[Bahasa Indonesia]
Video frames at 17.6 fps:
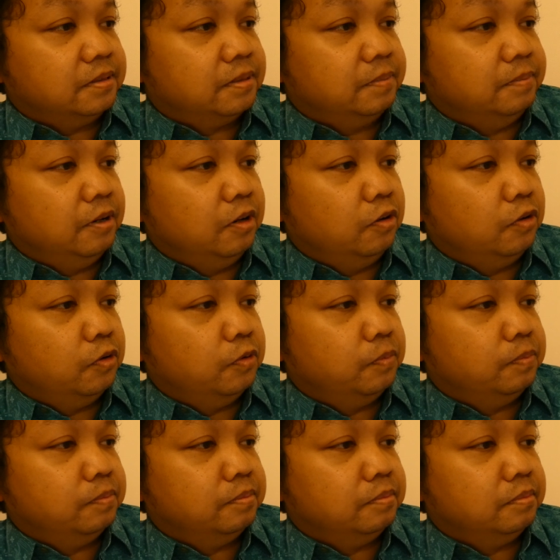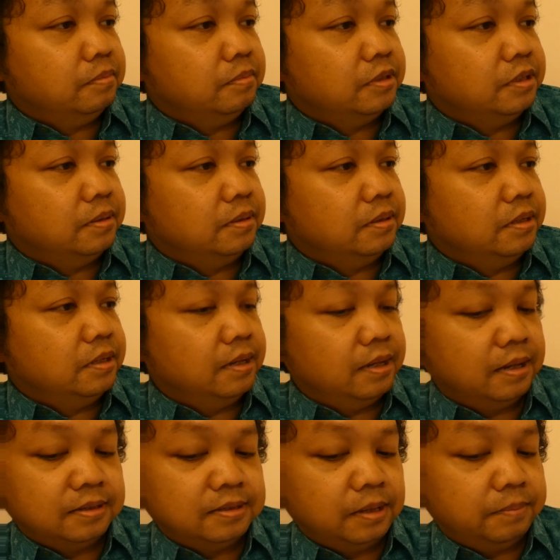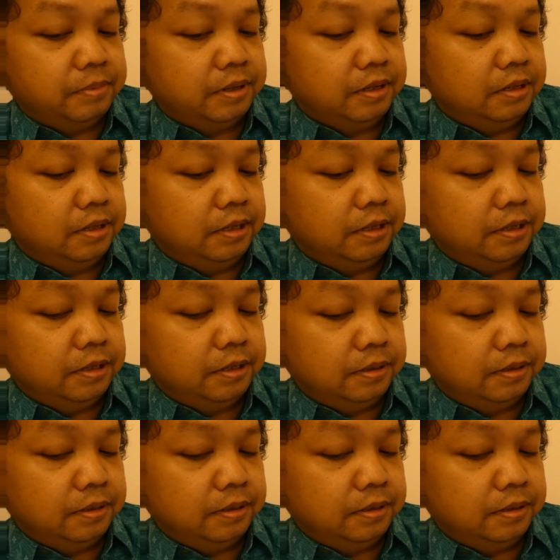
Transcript: sebelum dia sampai di